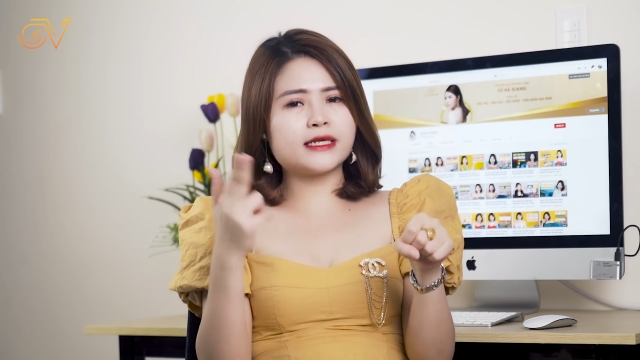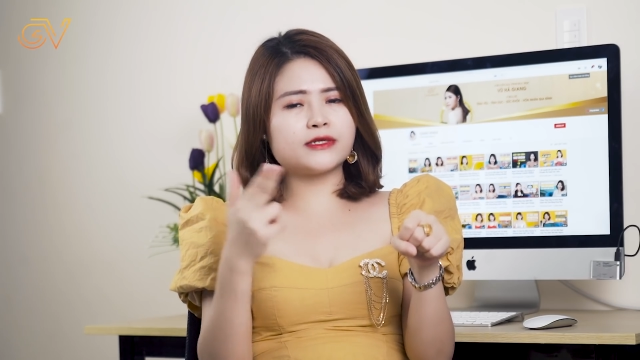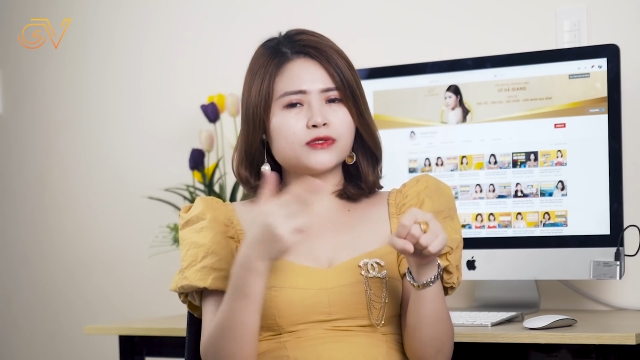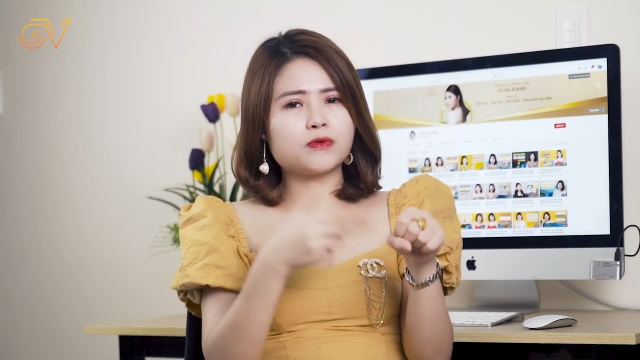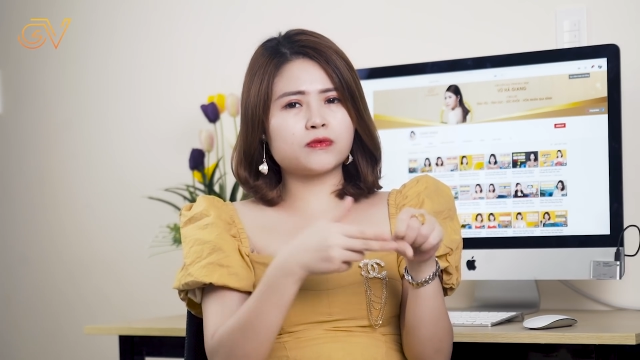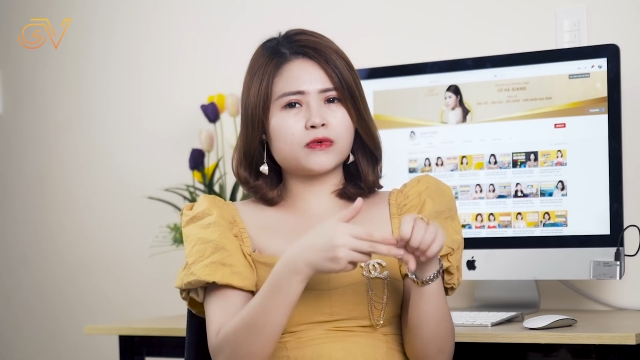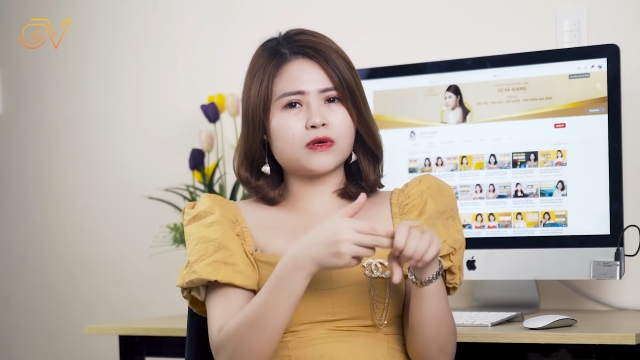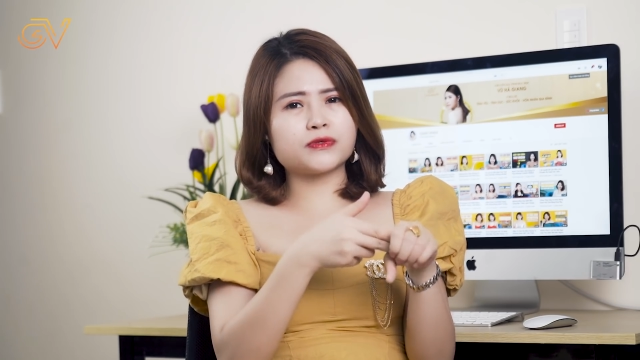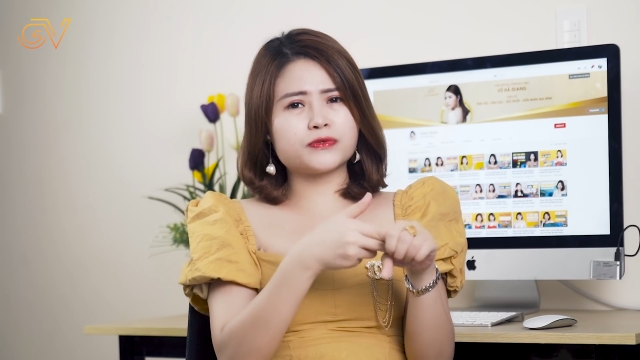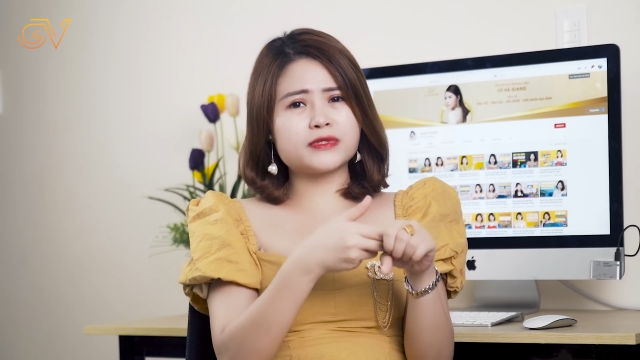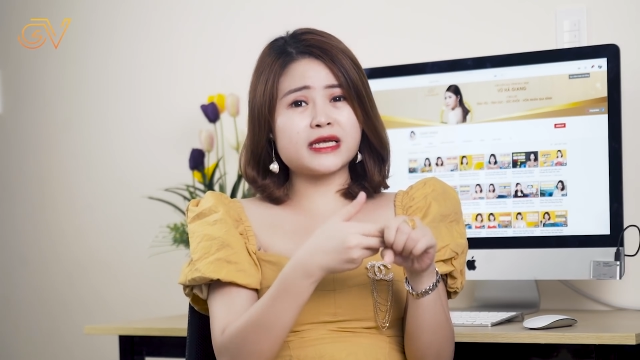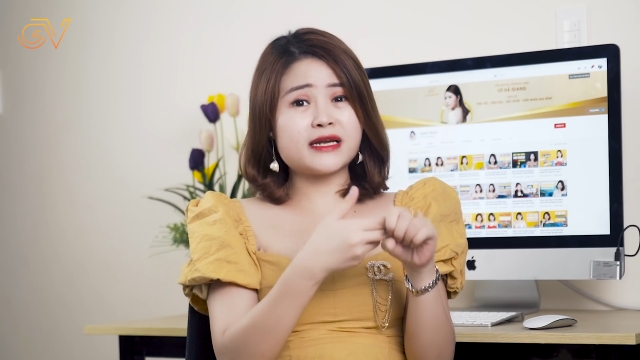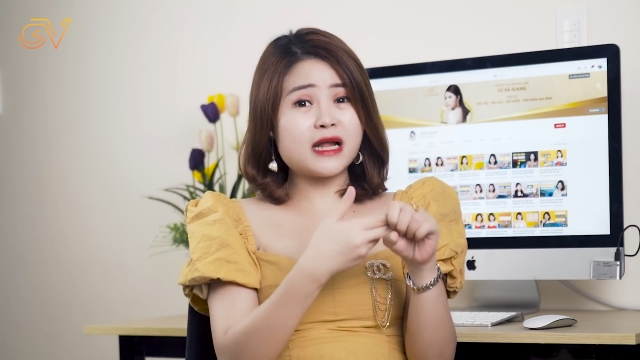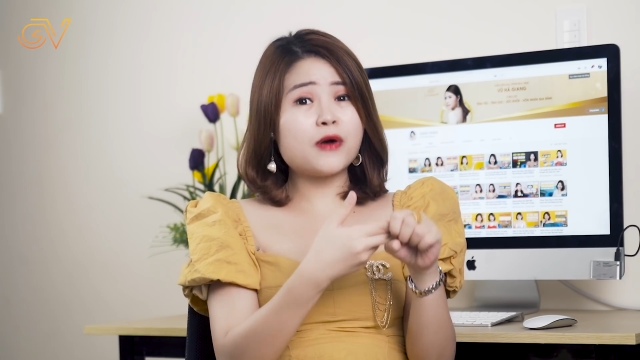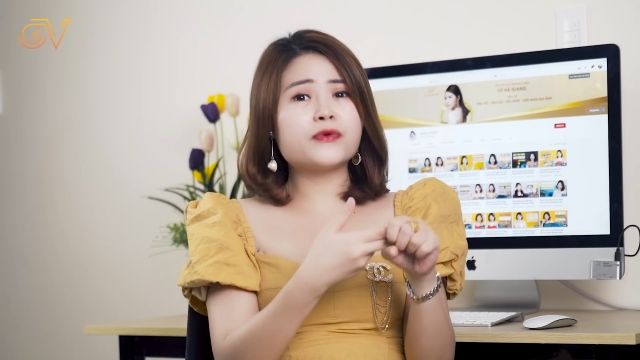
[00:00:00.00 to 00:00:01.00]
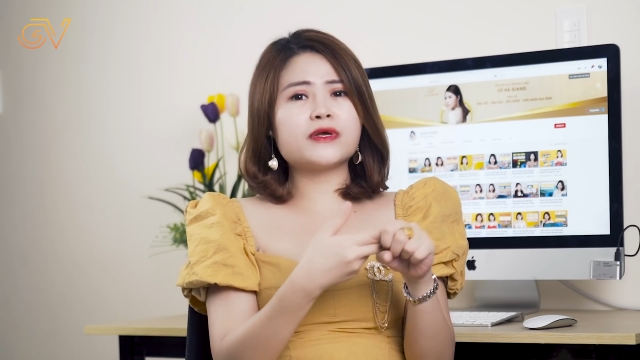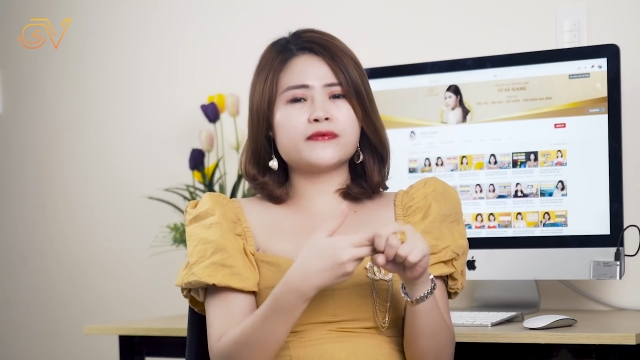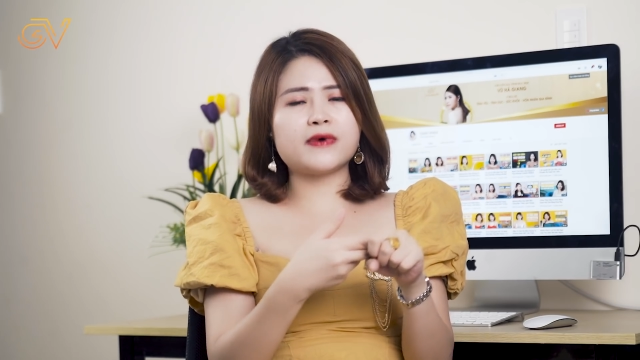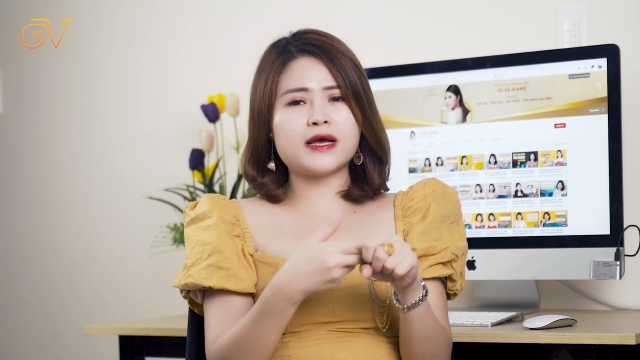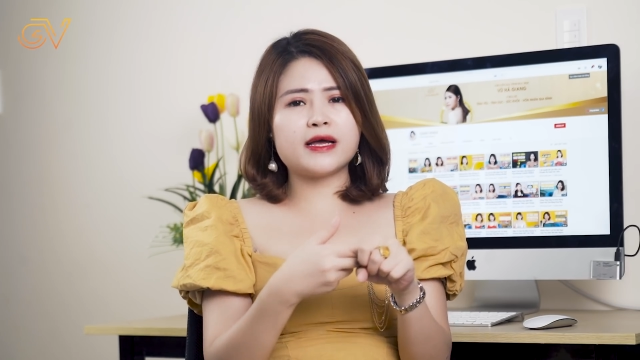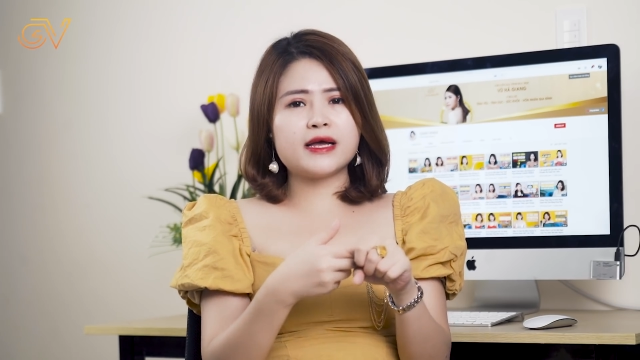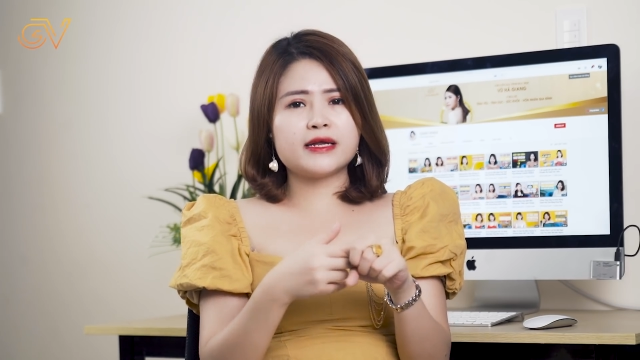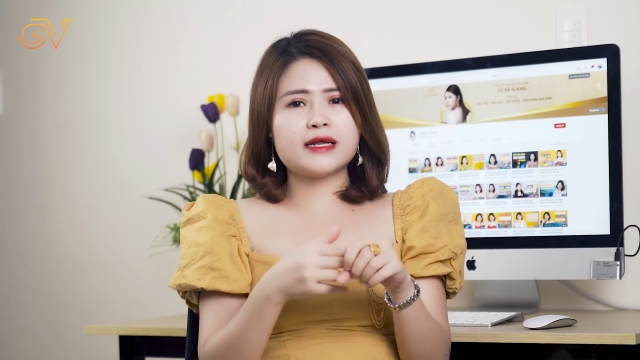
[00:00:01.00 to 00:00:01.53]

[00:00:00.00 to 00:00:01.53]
tình dục nó cũng sẽ đau như vậy,